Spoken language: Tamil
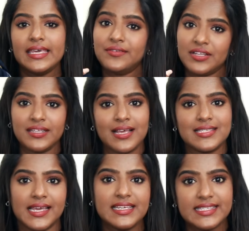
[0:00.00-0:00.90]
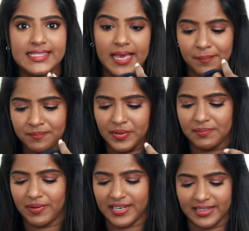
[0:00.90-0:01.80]
இது வந்து நான் சைஸ் எம்
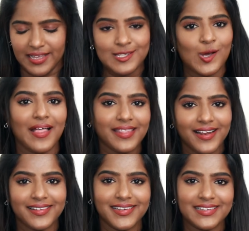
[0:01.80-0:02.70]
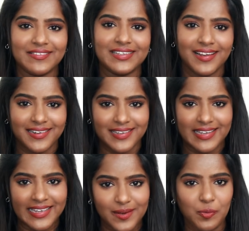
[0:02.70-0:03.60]
பிக் பண்ணியிருந்தேன் ஸோ அதனால தான் இதை வந்து நான்
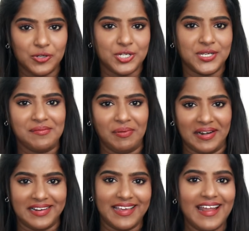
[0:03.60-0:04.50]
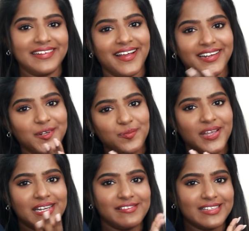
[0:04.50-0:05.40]
இங்கே பொசிஷன் பண்ணியிருக்கேன் அண்ட்
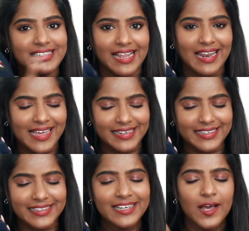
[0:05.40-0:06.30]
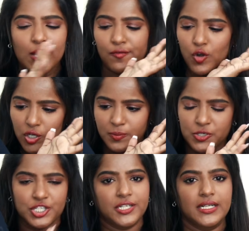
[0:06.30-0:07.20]
கலருமே எனக்கு வந்து நல்லா இருக்குது ஃபோர்த்
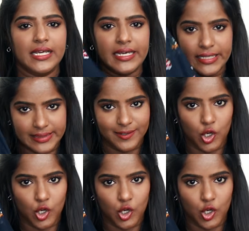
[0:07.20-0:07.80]
பொசிஷனில் இந்த